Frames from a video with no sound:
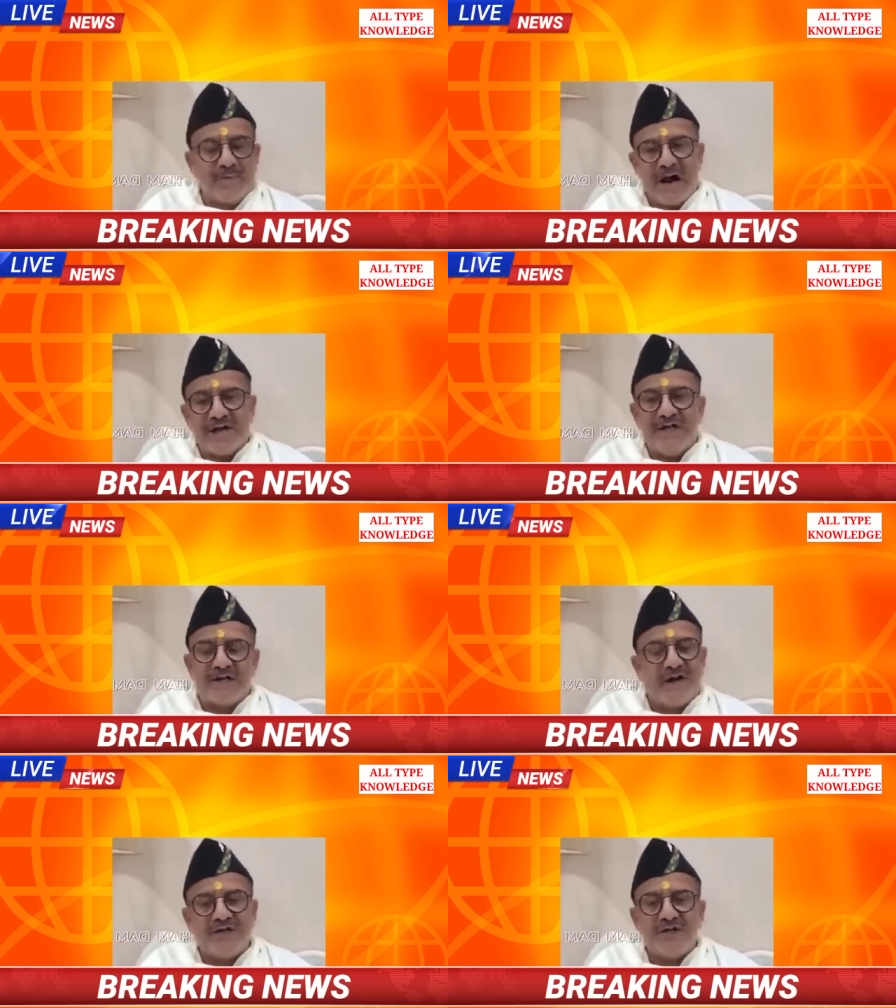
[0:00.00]
अब राखी
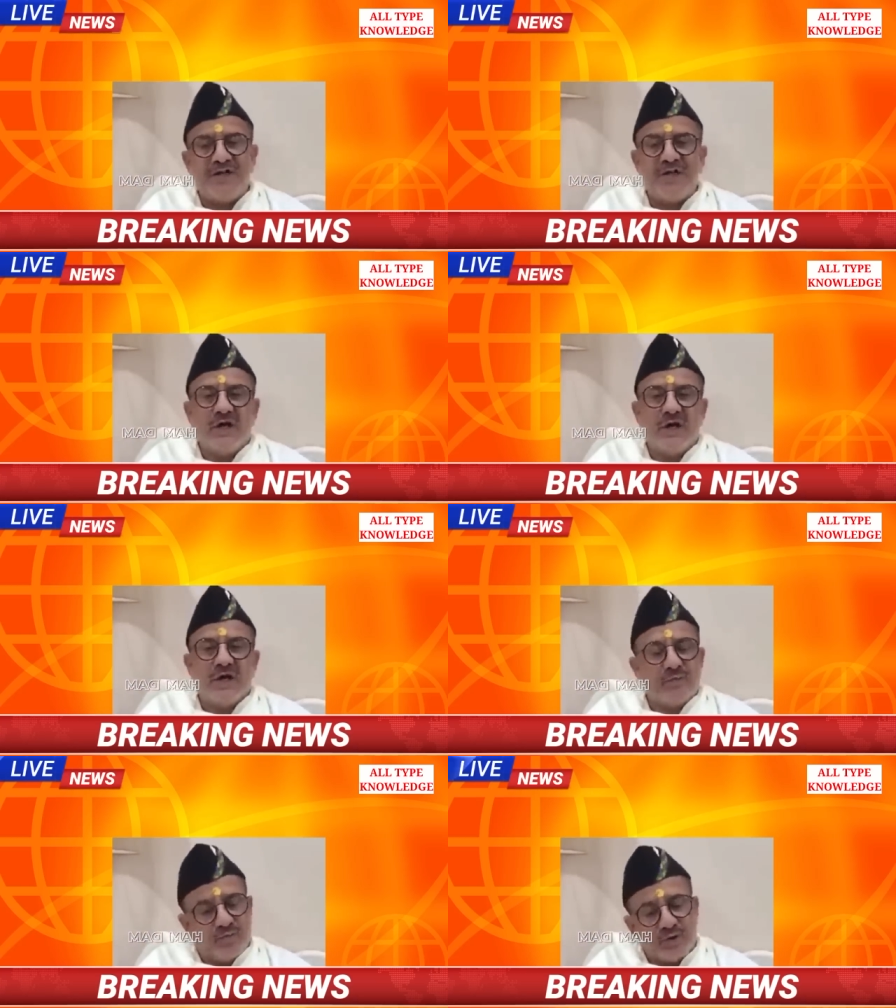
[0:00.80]
सावंत जी
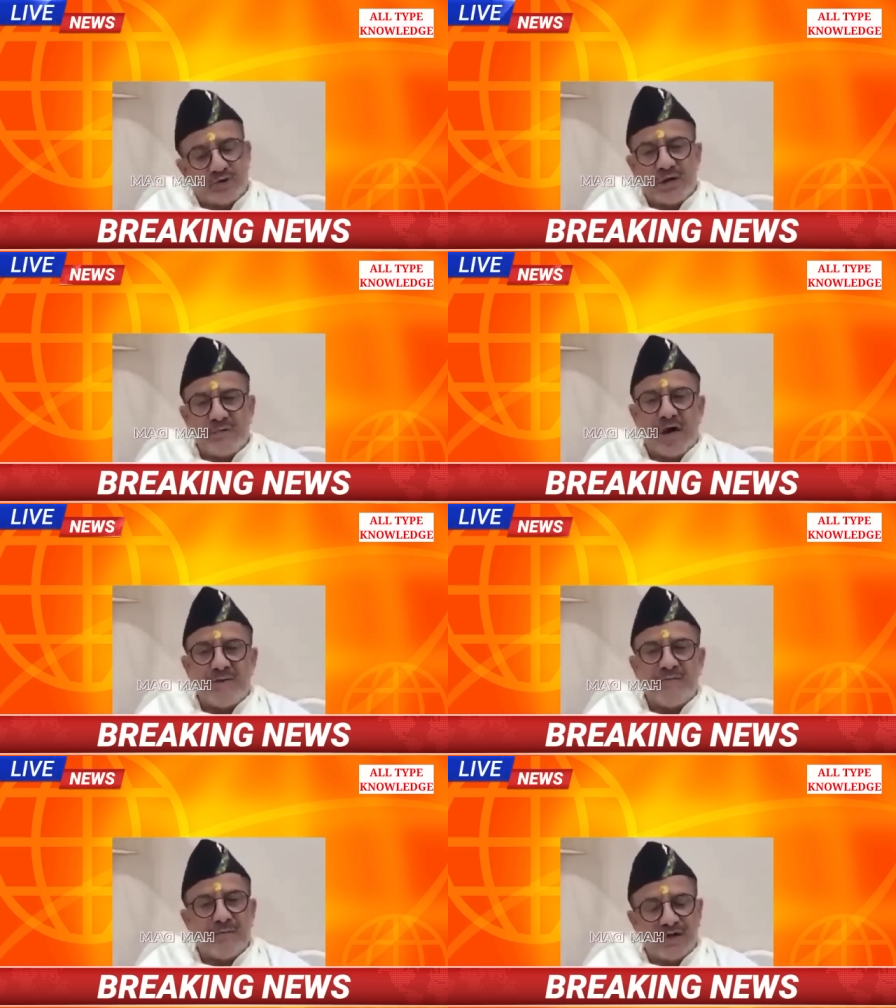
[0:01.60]

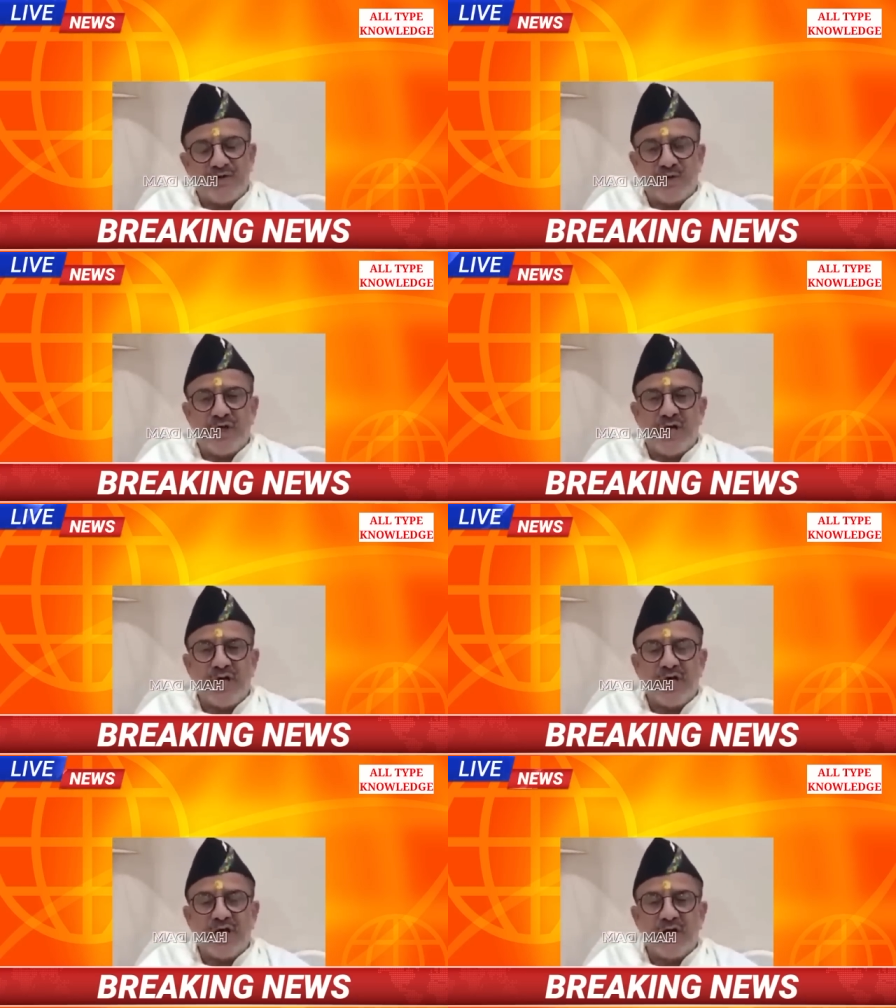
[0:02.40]
मुसलमान बन चुकी
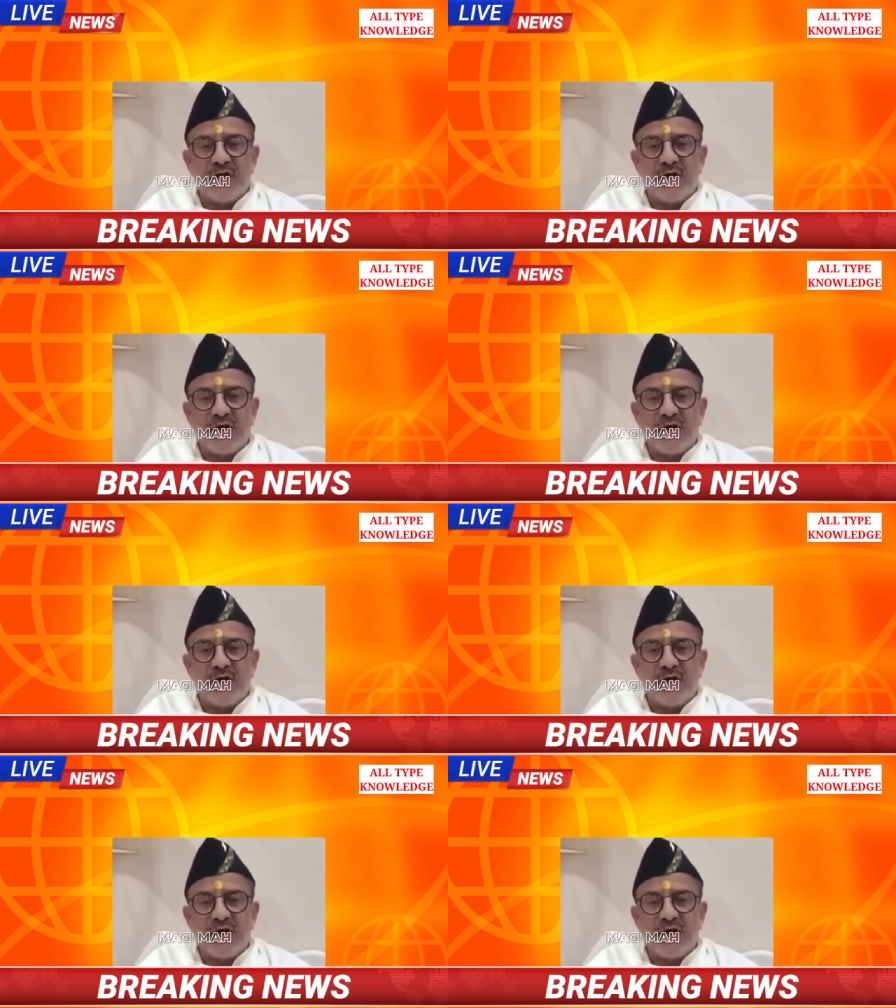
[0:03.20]
हैं